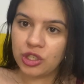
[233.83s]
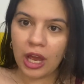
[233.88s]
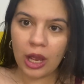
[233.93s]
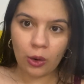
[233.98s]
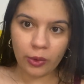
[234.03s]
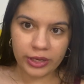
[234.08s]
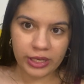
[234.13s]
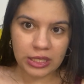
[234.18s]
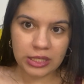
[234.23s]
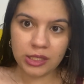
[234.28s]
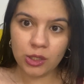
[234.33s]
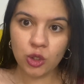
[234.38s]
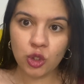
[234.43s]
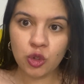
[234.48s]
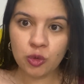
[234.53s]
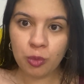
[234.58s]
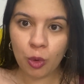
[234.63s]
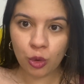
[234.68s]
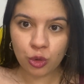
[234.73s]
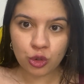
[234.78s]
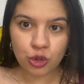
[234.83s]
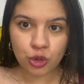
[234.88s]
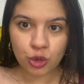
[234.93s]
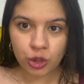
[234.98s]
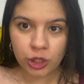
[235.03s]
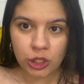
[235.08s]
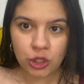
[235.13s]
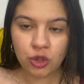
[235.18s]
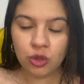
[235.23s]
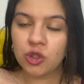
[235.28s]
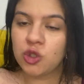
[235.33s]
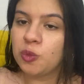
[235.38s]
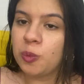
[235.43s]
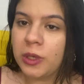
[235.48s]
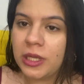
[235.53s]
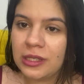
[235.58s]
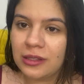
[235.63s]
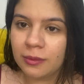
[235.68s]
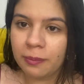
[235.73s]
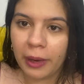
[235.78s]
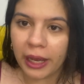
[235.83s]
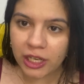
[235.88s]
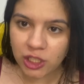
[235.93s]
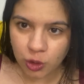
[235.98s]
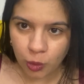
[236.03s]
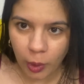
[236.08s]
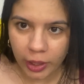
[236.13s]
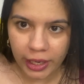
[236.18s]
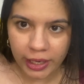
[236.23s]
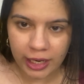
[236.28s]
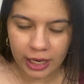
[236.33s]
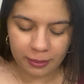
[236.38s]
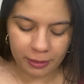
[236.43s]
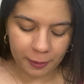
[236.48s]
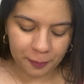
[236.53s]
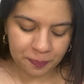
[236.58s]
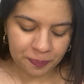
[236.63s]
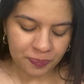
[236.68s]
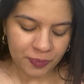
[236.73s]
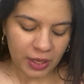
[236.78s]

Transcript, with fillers: já conhecer os pontos turísticos principais de Guararema.